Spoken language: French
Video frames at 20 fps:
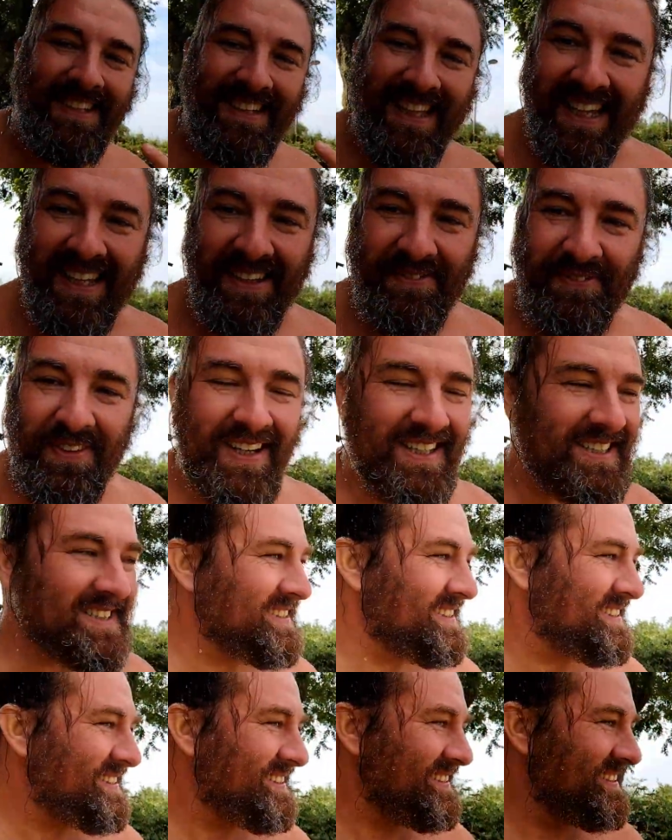Mais t'as les
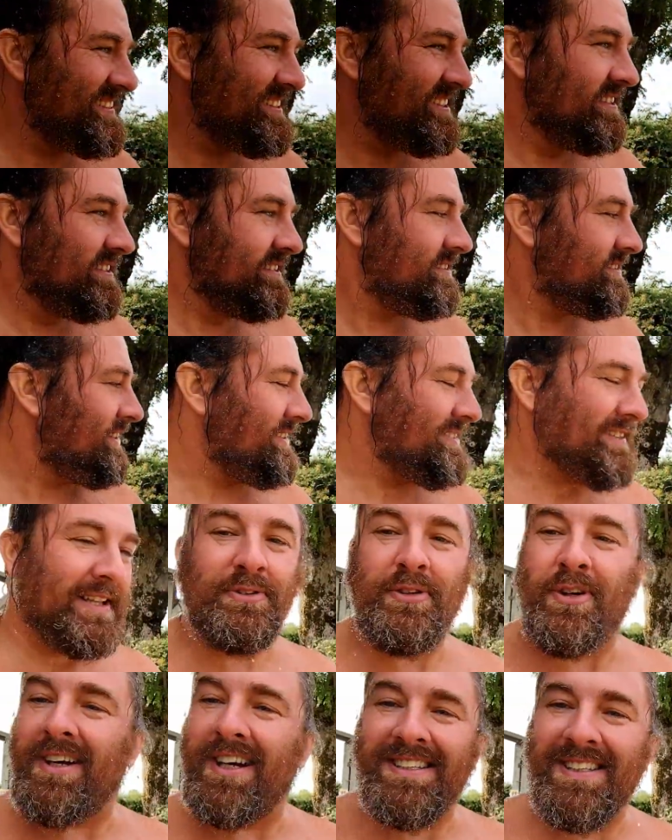vaches en
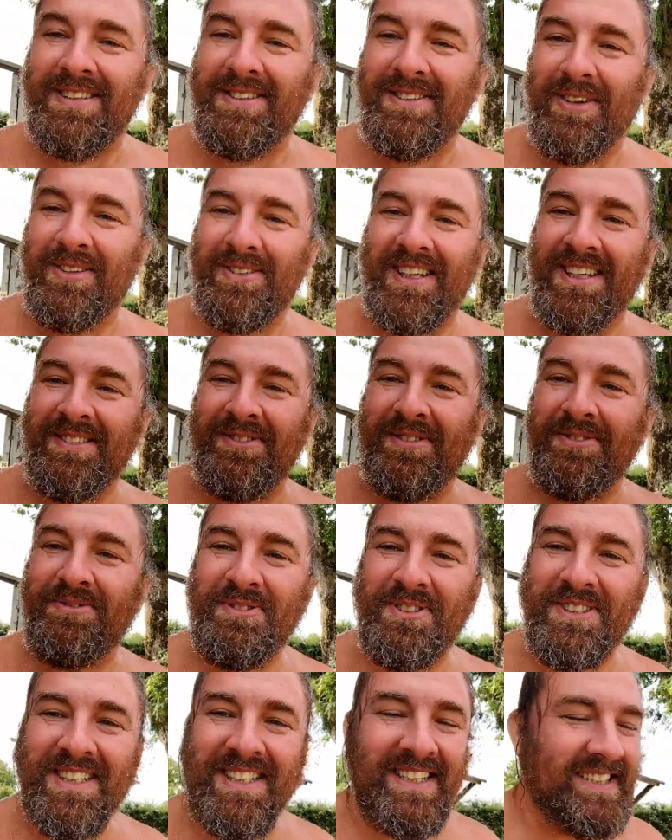train de te regarder, t'es en train de te
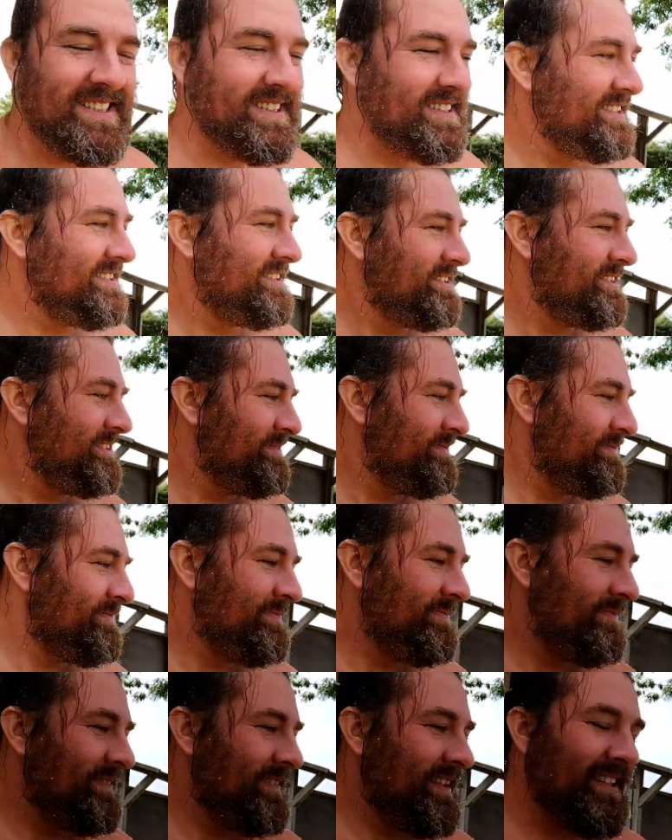doucher.
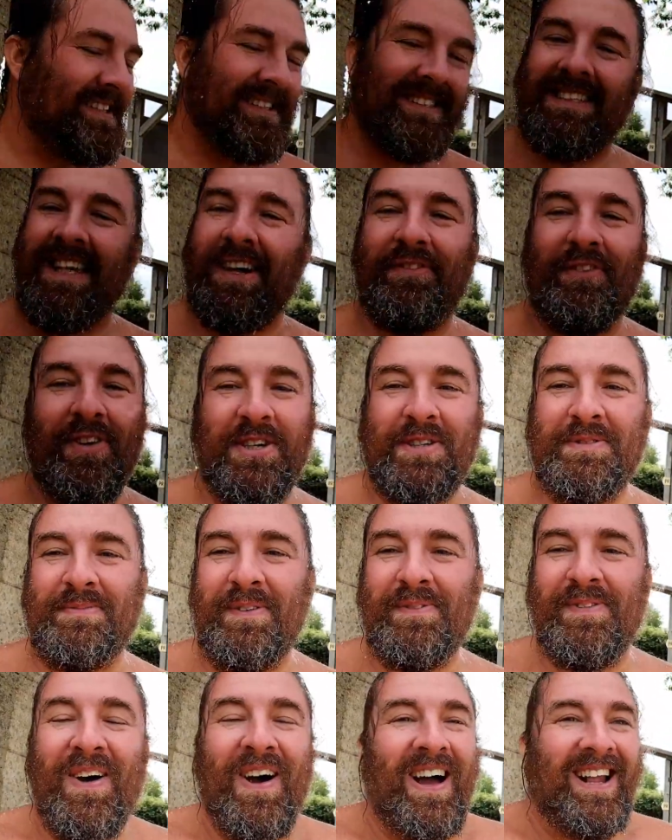Ça,
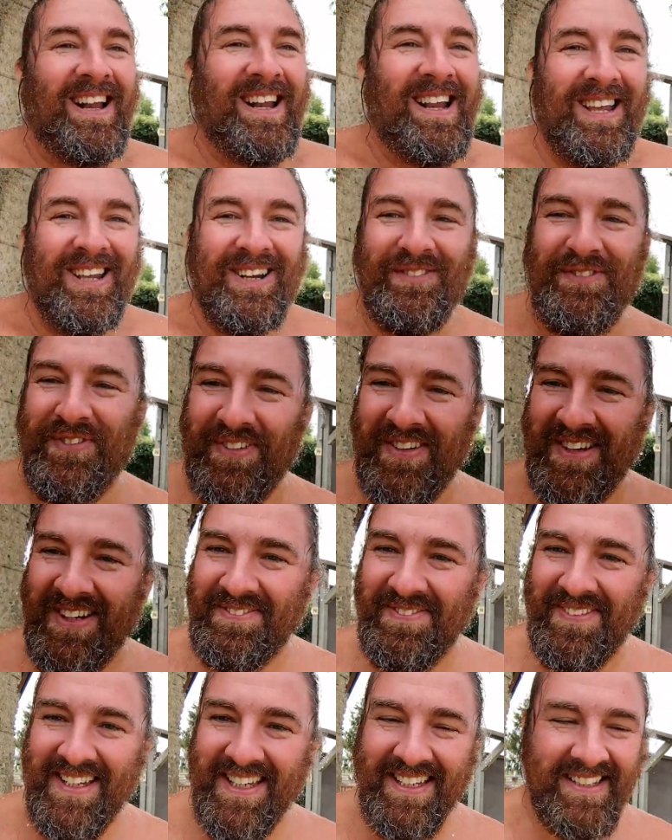franchement, fallait le
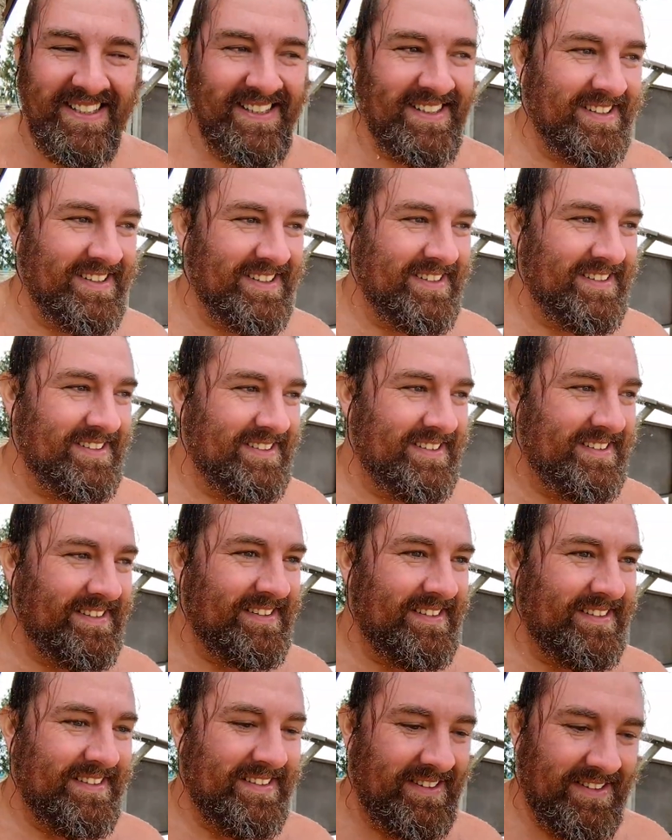filmer.
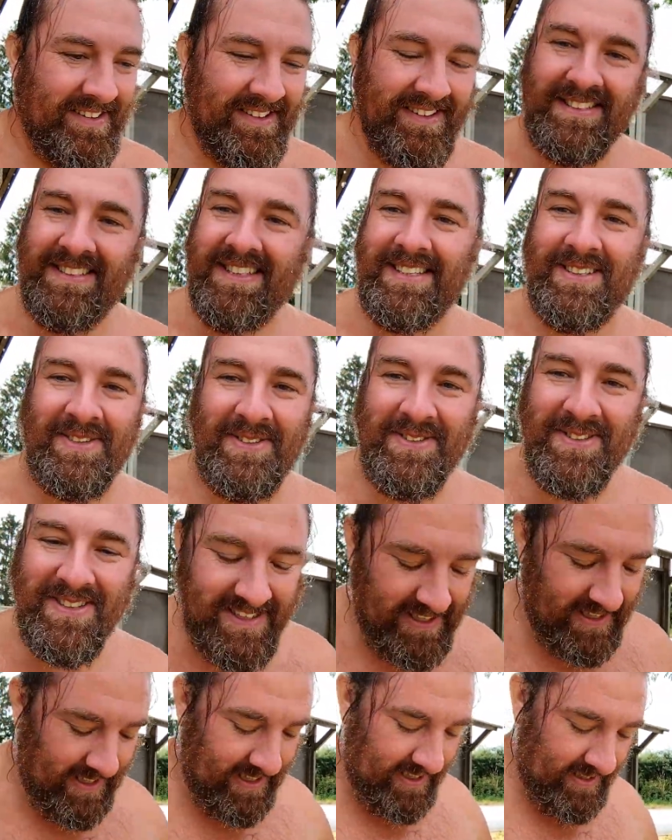C'est trop
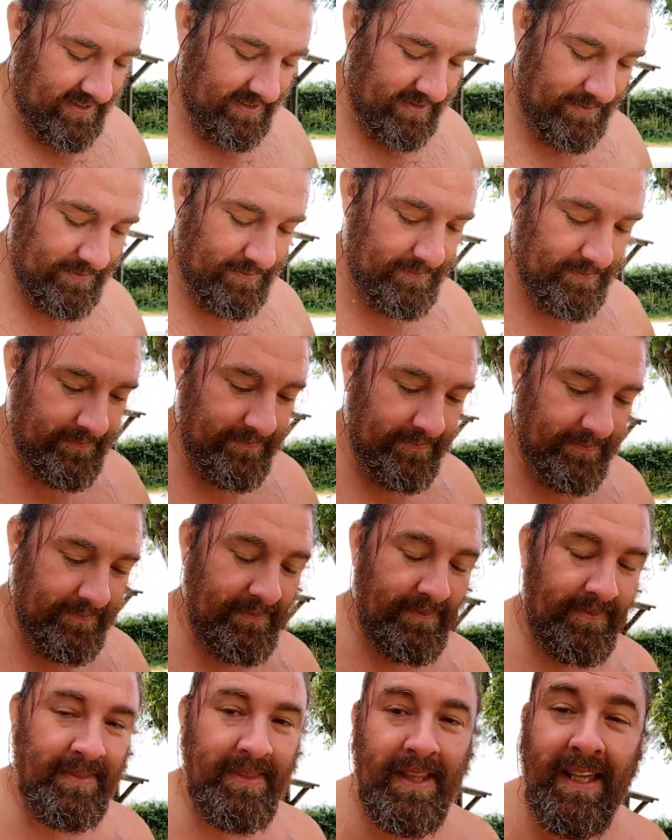stylé.
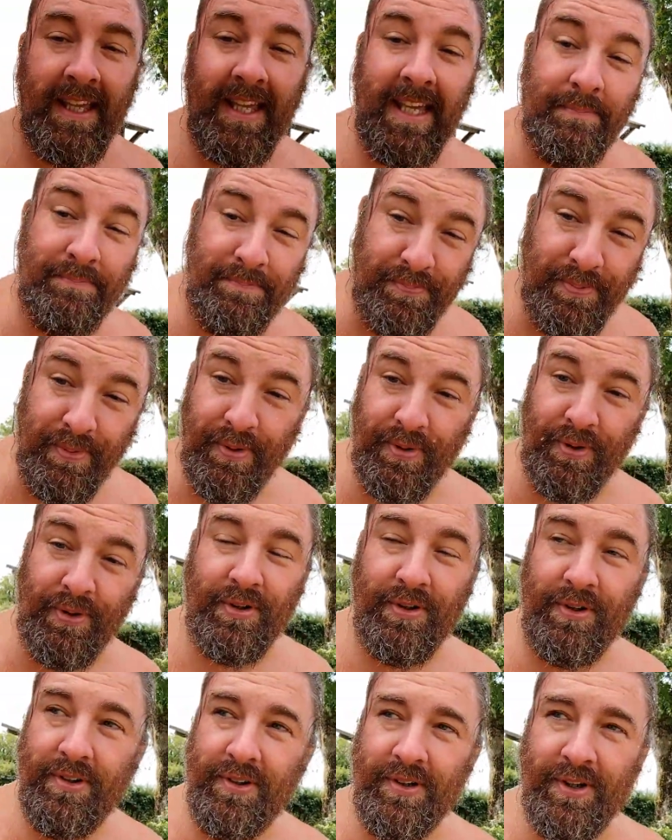Et
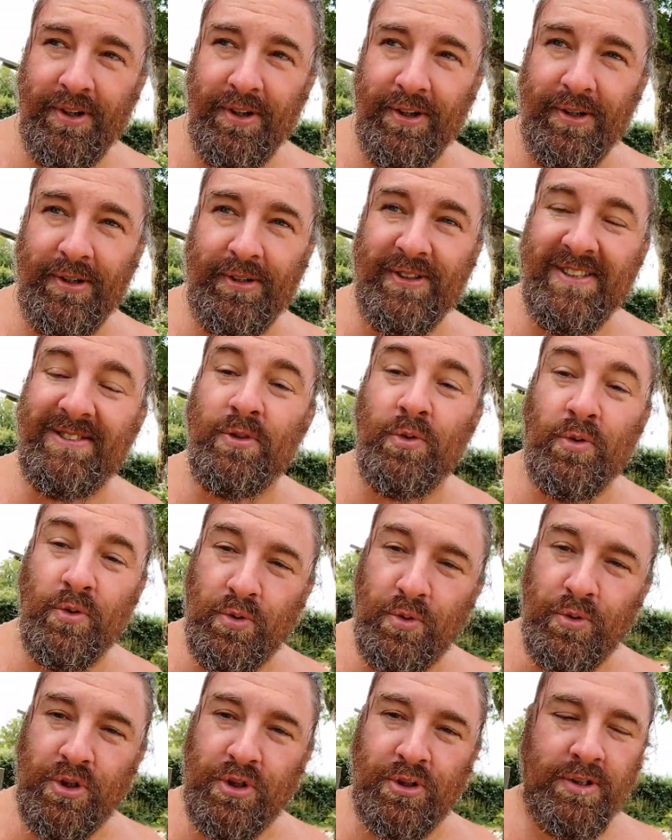pour euh, le question
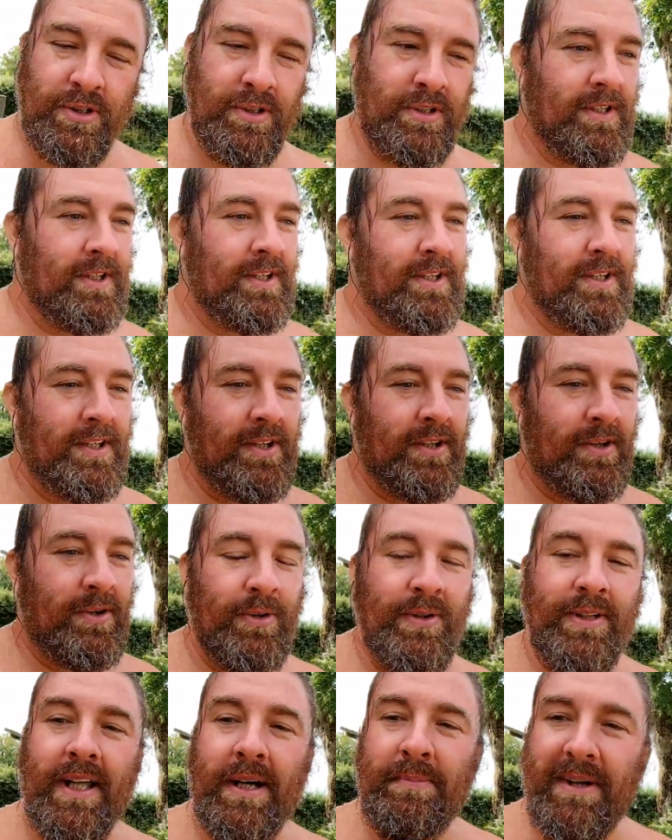douche,
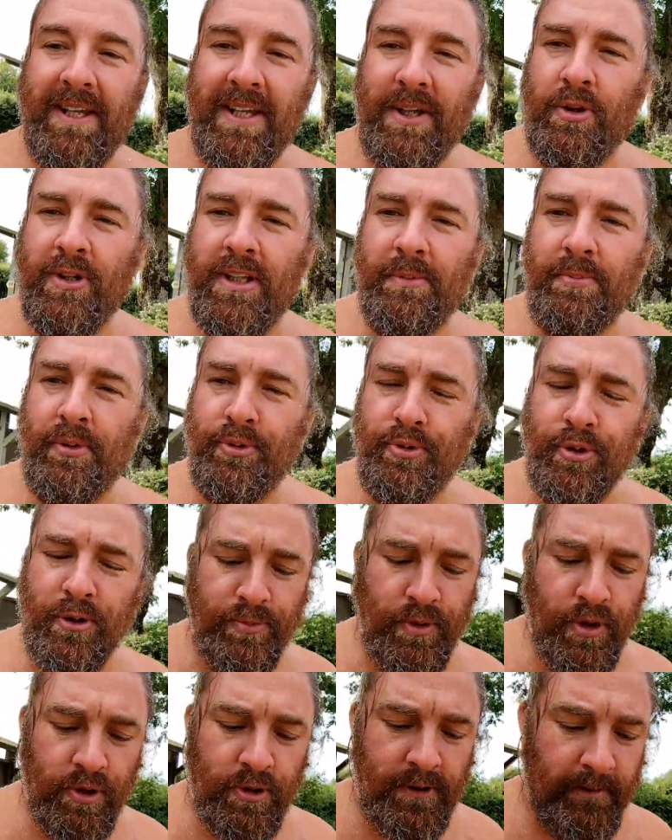on a pris que des
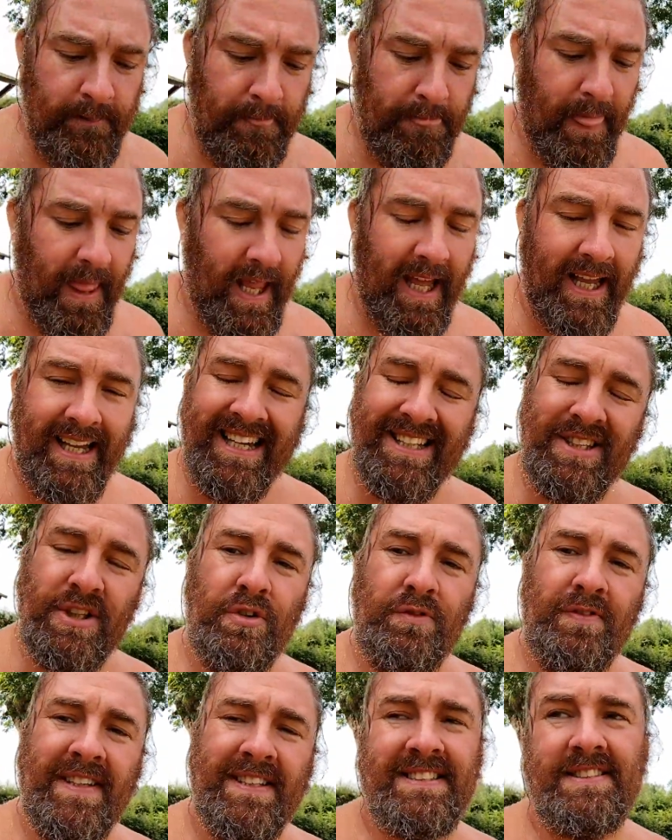produits bio à
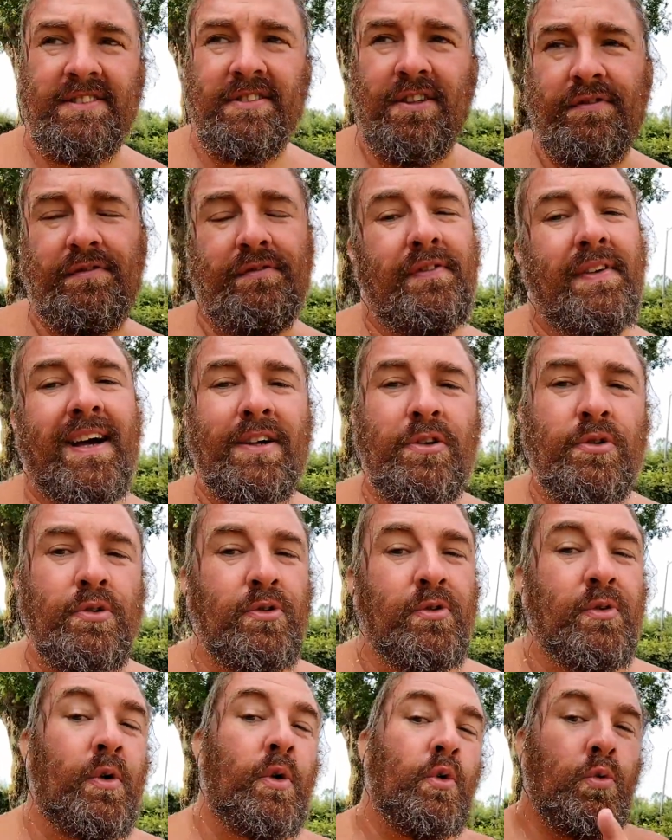
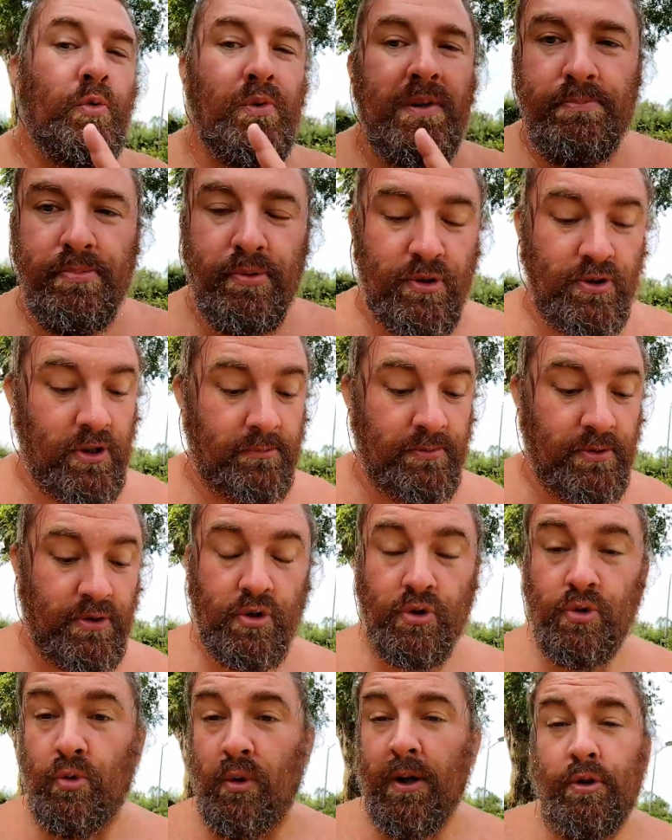99,8%, parce
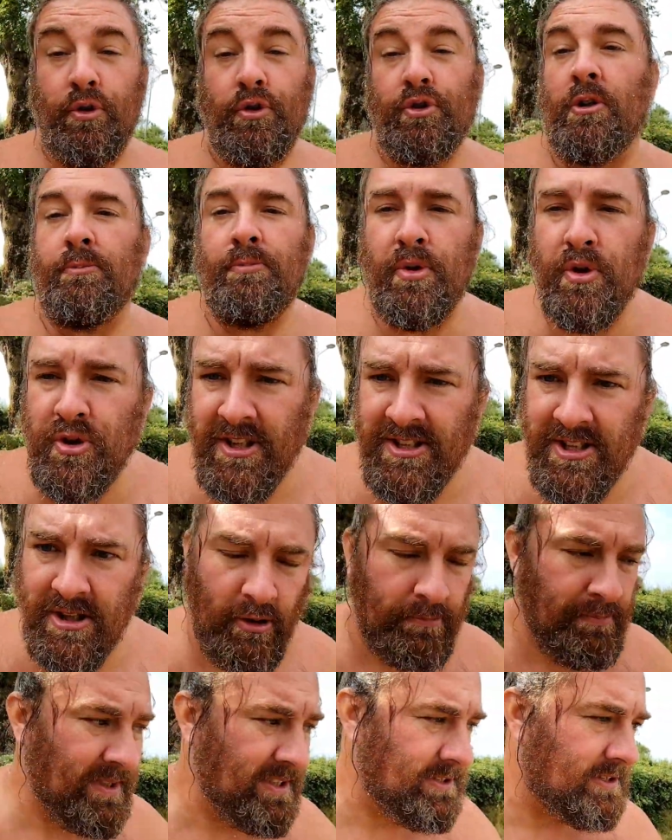que je crois que 100% ça
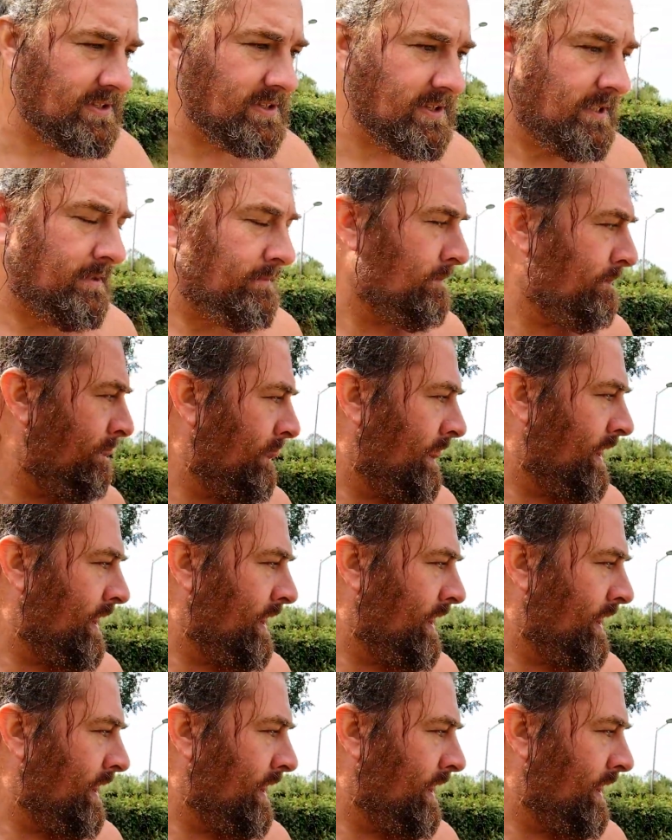ne doit pas exister,